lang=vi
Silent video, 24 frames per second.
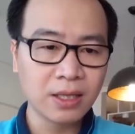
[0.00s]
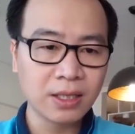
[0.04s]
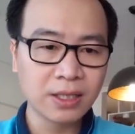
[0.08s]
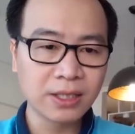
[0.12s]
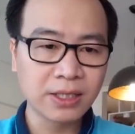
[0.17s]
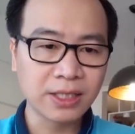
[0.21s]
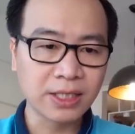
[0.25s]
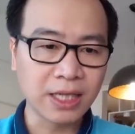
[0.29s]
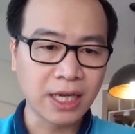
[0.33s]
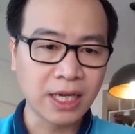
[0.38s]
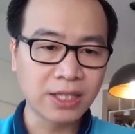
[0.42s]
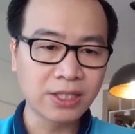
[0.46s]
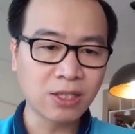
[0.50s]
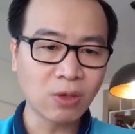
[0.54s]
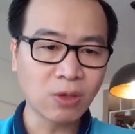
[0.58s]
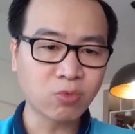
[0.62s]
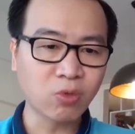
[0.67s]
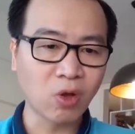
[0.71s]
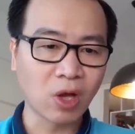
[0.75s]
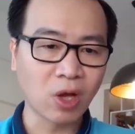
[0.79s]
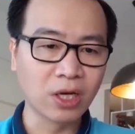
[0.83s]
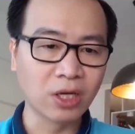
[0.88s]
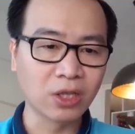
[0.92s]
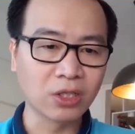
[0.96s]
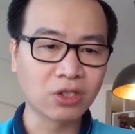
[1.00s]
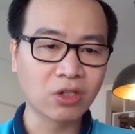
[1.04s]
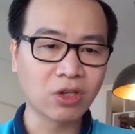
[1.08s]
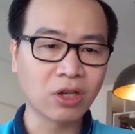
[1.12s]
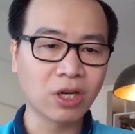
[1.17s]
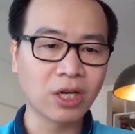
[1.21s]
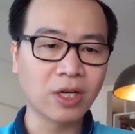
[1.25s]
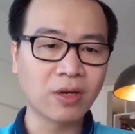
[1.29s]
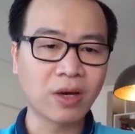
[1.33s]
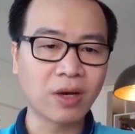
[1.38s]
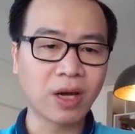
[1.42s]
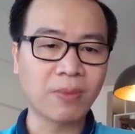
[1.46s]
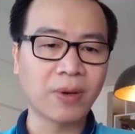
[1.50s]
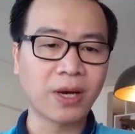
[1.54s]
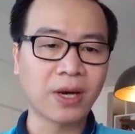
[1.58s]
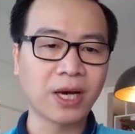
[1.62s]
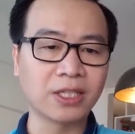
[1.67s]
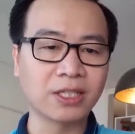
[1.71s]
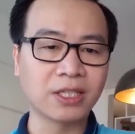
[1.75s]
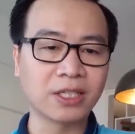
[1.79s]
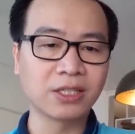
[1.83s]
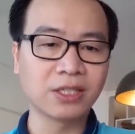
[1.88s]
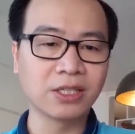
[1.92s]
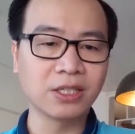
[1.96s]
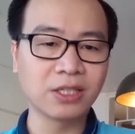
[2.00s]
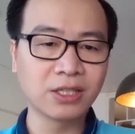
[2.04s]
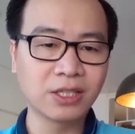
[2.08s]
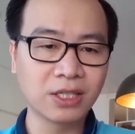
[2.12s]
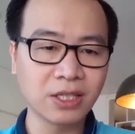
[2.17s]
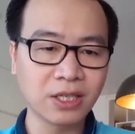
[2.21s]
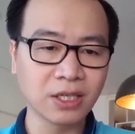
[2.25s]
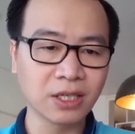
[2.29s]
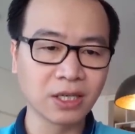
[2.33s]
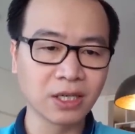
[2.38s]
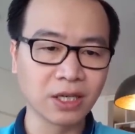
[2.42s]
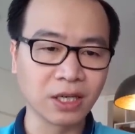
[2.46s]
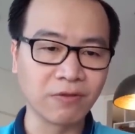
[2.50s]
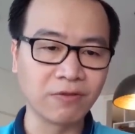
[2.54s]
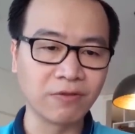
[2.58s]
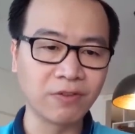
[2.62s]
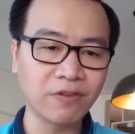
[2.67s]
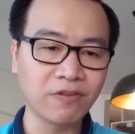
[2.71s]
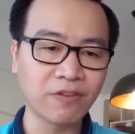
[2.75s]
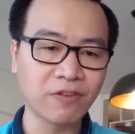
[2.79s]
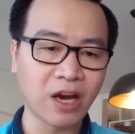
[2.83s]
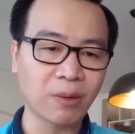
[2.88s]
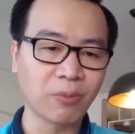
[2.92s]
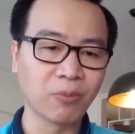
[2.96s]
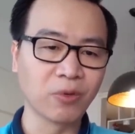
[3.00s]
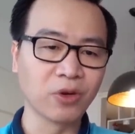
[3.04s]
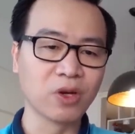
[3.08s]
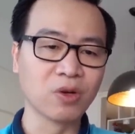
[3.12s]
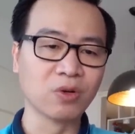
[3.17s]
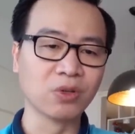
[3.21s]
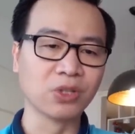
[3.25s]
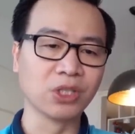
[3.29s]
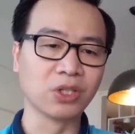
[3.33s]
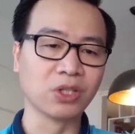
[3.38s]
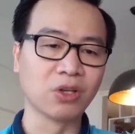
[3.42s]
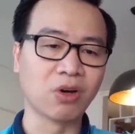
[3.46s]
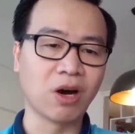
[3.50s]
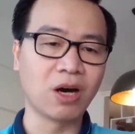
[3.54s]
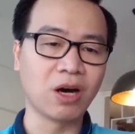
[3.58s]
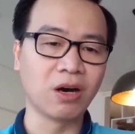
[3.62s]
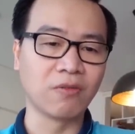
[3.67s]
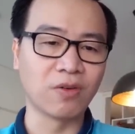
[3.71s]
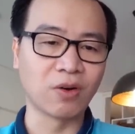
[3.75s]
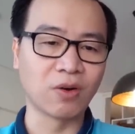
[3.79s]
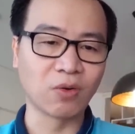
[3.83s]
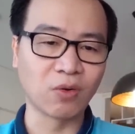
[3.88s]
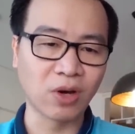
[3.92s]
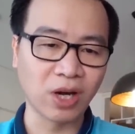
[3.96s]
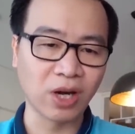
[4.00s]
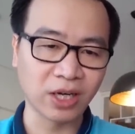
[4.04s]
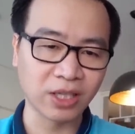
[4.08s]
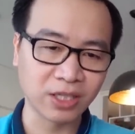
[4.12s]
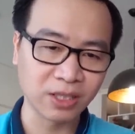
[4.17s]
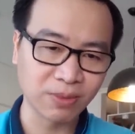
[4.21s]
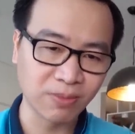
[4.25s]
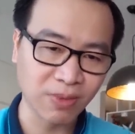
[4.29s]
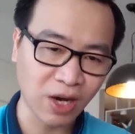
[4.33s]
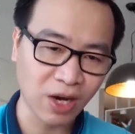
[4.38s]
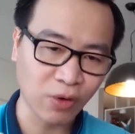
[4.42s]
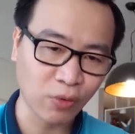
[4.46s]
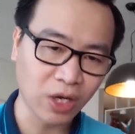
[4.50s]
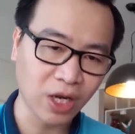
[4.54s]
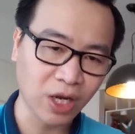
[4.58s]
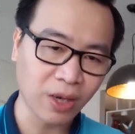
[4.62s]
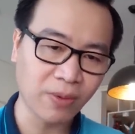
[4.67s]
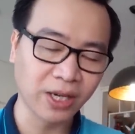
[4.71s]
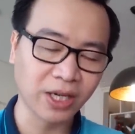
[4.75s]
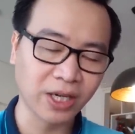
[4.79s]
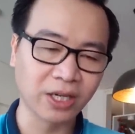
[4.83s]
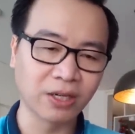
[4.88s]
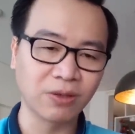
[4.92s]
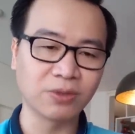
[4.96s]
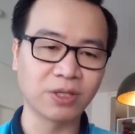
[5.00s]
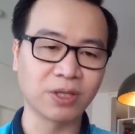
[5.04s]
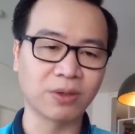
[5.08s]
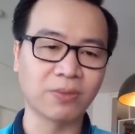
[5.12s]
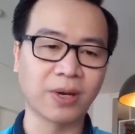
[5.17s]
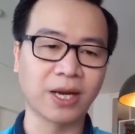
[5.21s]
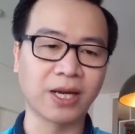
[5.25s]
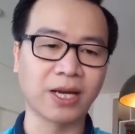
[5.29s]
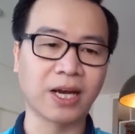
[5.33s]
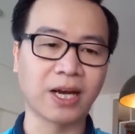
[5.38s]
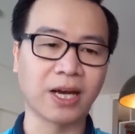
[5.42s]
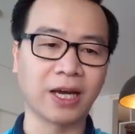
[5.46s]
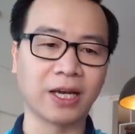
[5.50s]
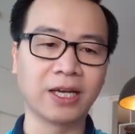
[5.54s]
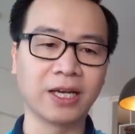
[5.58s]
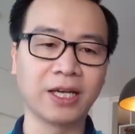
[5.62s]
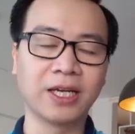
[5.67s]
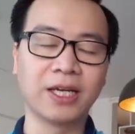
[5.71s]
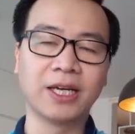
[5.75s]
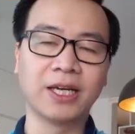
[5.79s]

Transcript: sẽ dốc toàn lực cho AFF Cup hay sẽ giữ sức để vớt vát một điều gì đó ở vòng loại thứ ba World Cup 2022?